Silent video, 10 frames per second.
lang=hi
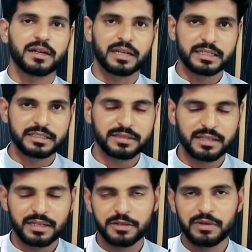कराची से
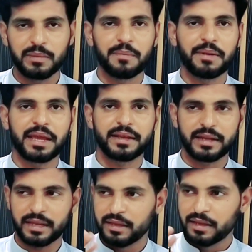रहते हुए हम अप्लाई
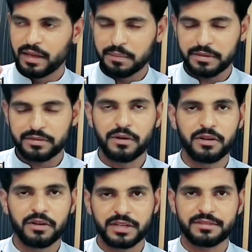करें हम किसी
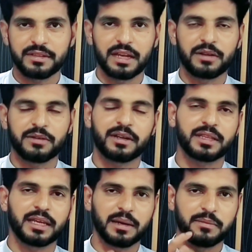और शहर से ताल्लुक़
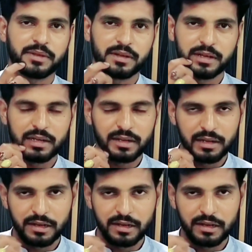रखते हैं हम